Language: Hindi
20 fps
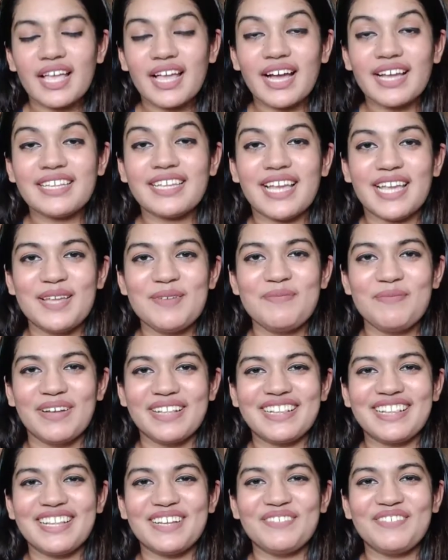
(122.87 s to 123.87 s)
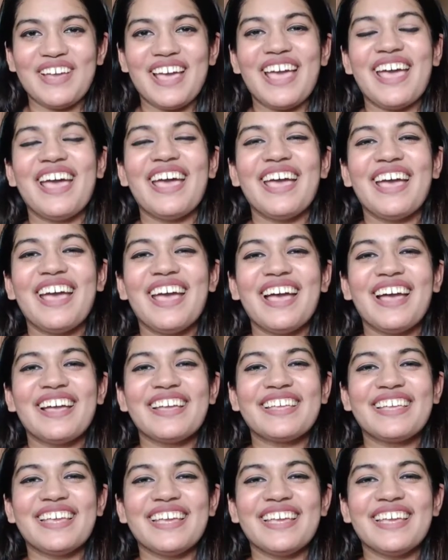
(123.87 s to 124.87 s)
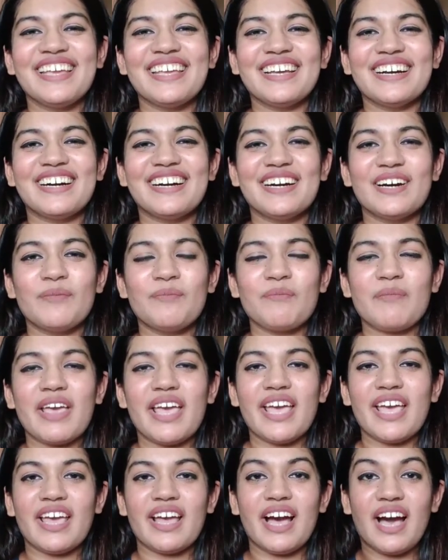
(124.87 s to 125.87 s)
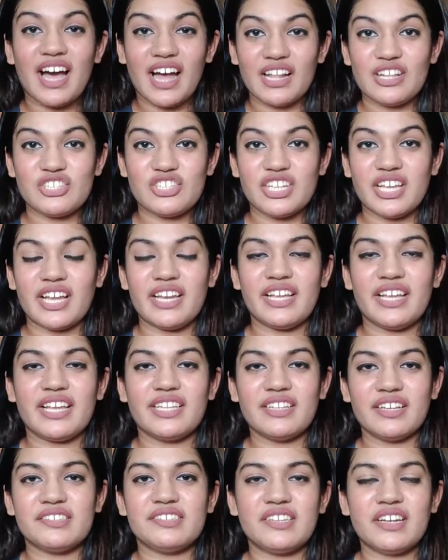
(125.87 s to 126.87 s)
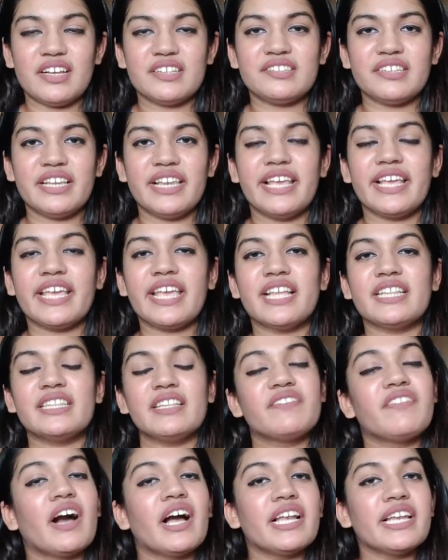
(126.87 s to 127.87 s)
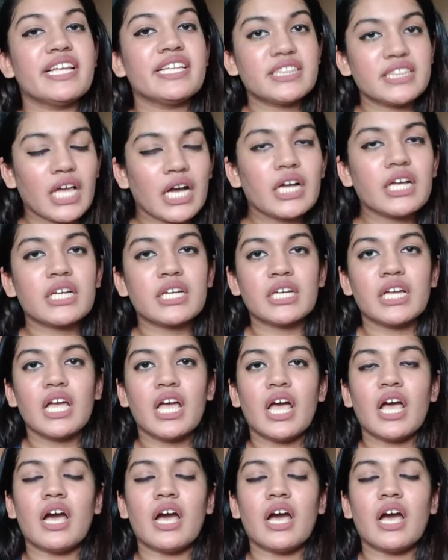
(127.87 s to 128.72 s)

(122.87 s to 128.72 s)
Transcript: का यही मतलब है कि आ, मैं आज यानी कि दशहरा से लेके दिवाली तक